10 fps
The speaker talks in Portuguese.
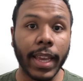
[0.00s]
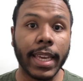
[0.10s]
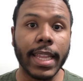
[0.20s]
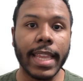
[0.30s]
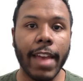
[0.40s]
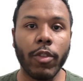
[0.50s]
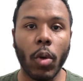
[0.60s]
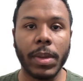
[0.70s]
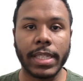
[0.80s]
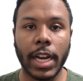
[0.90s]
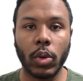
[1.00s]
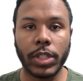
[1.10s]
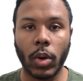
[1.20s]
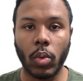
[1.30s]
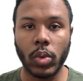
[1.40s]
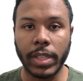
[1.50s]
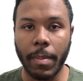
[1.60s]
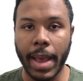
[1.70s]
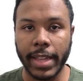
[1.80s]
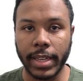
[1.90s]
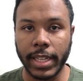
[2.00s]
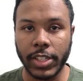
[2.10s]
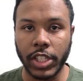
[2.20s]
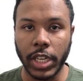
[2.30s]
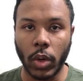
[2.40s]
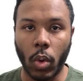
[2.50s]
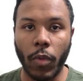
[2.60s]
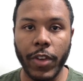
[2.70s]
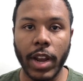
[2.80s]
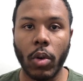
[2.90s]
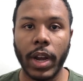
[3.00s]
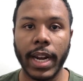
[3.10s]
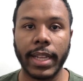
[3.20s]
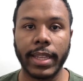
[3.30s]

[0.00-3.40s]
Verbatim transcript: que deve começar no segundo semestre deste ano. Confira agora na